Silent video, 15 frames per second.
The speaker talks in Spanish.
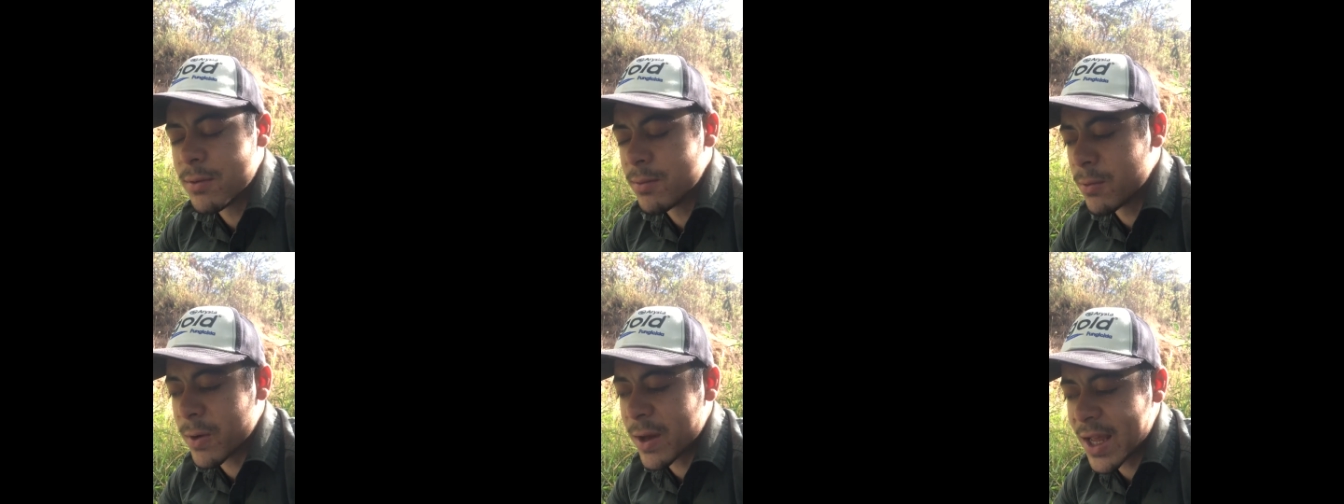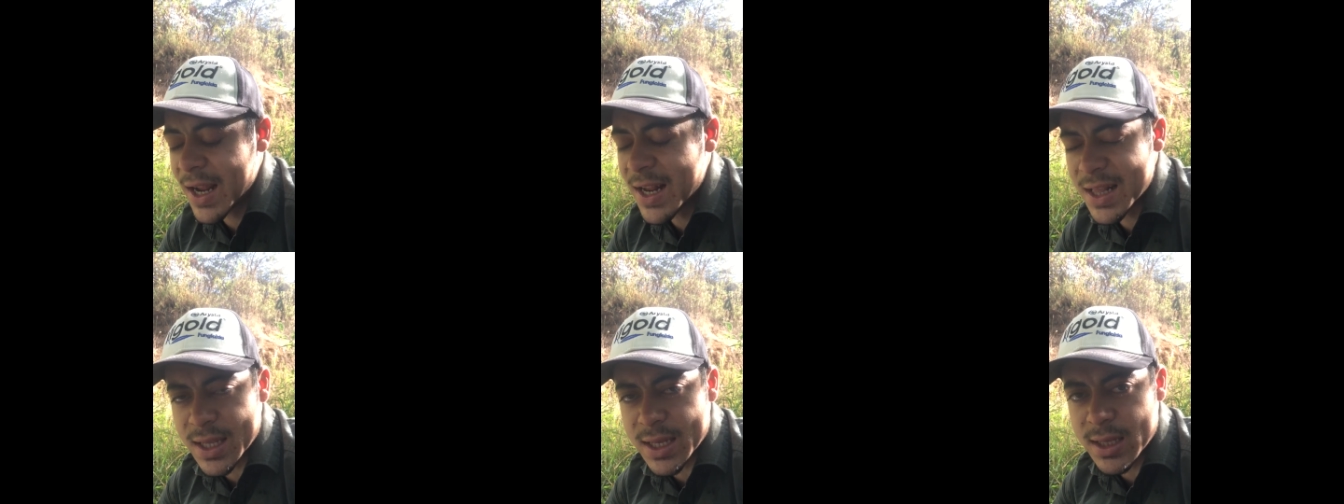Como era
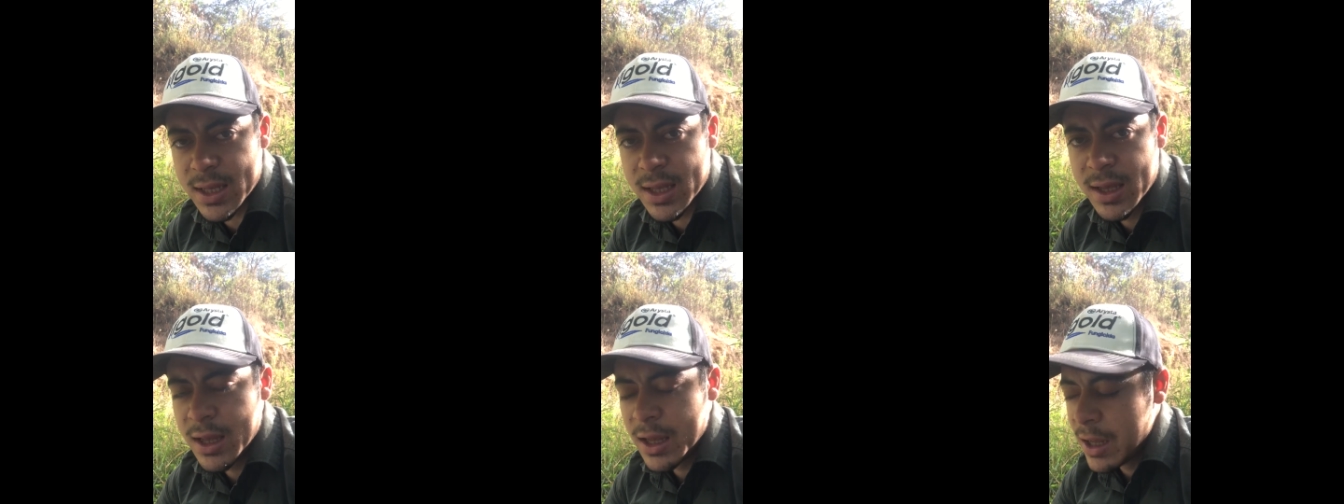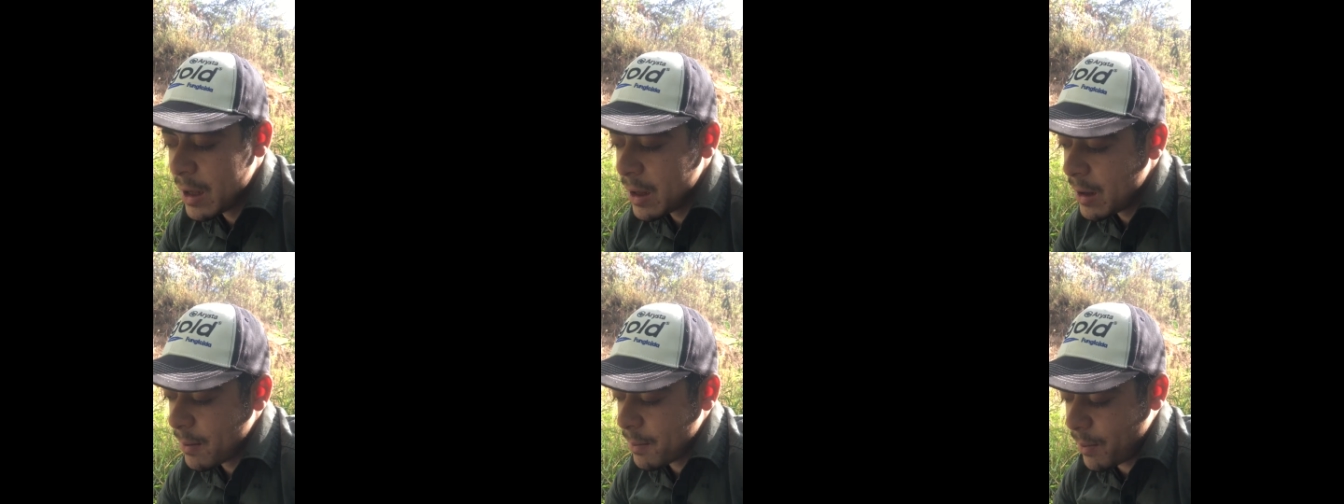antes,
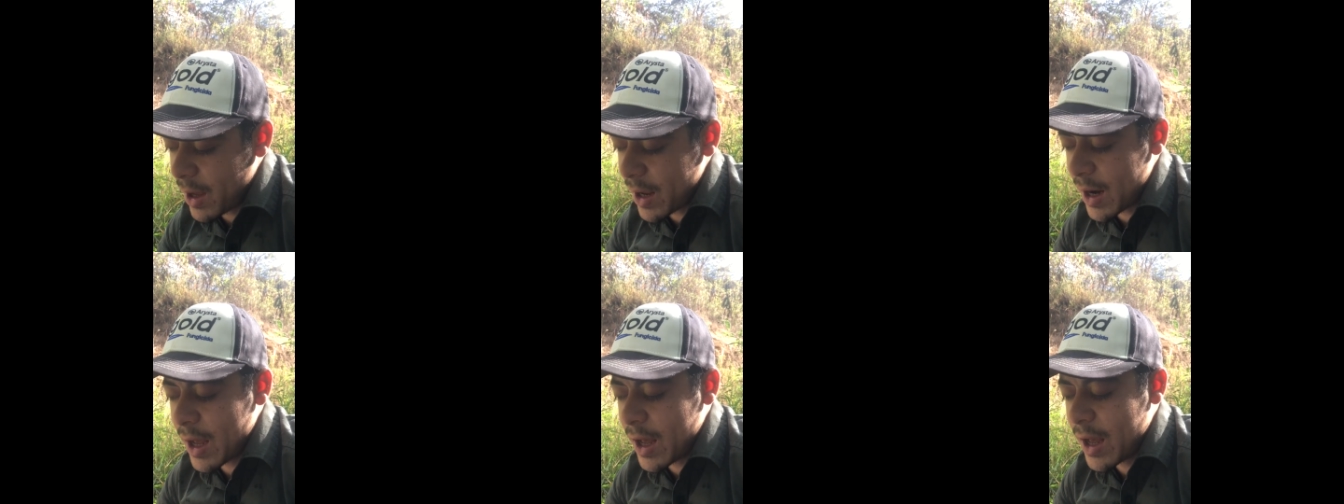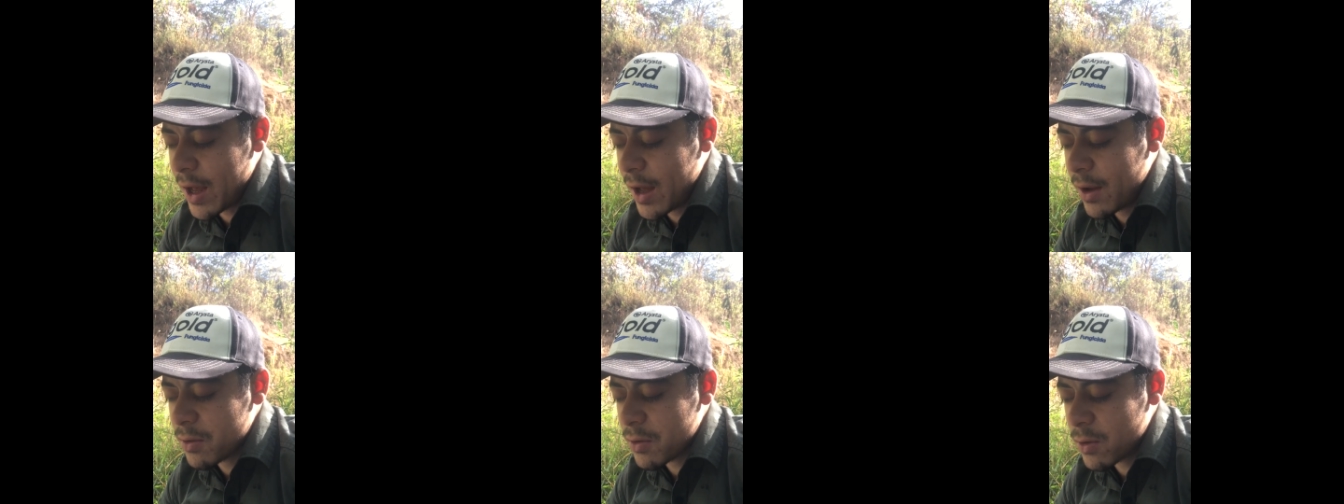
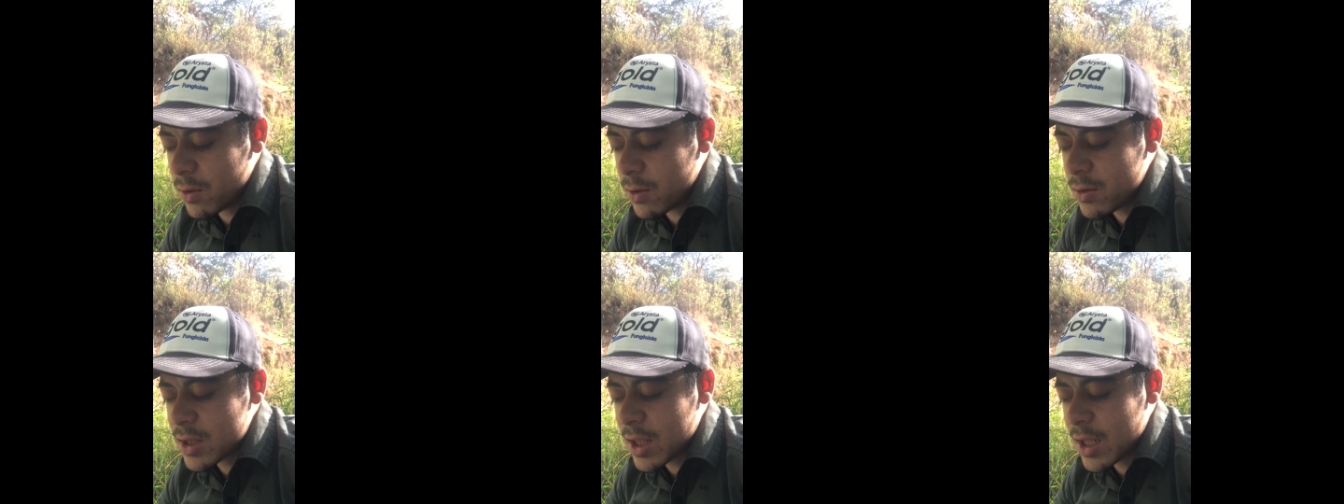para no